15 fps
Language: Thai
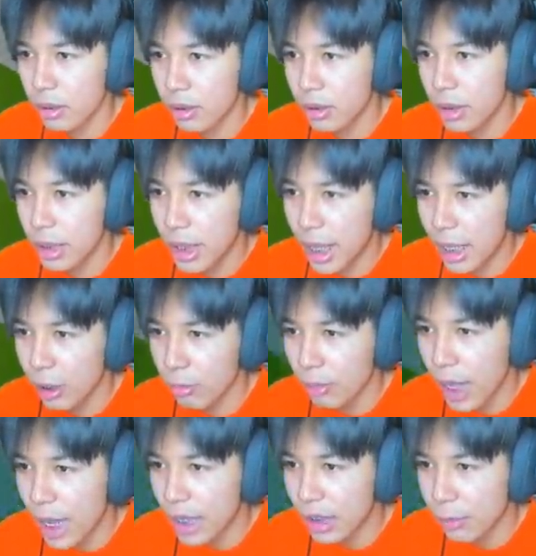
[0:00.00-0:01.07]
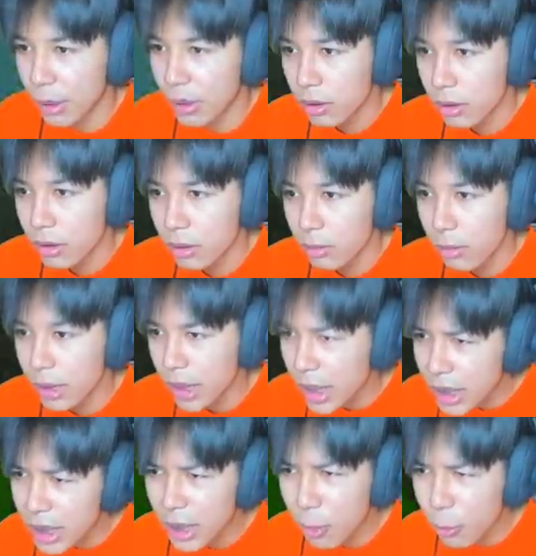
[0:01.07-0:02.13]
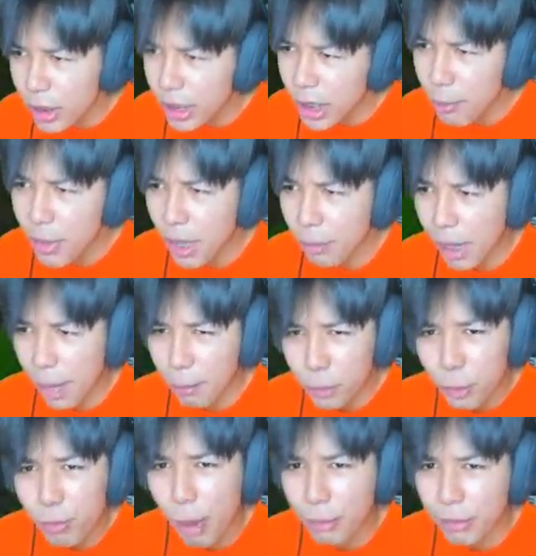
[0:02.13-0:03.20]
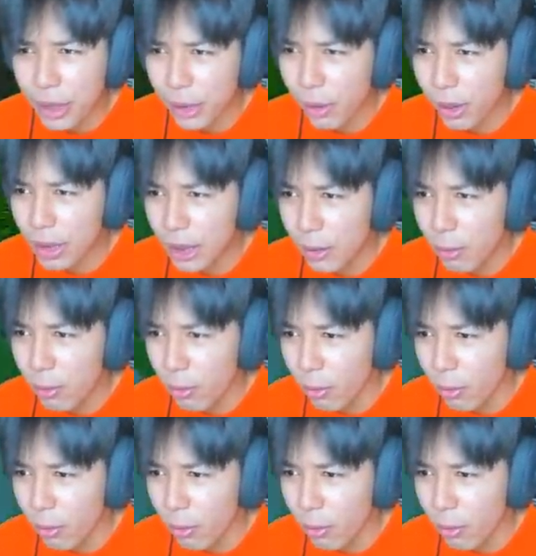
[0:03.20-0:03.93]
นี่ไงหลบได้ทำไมอ่ะมึงยิ่งยื้อกูยิ่งได้เปรียบครับดูบัฟซะก่อนไอ้โง่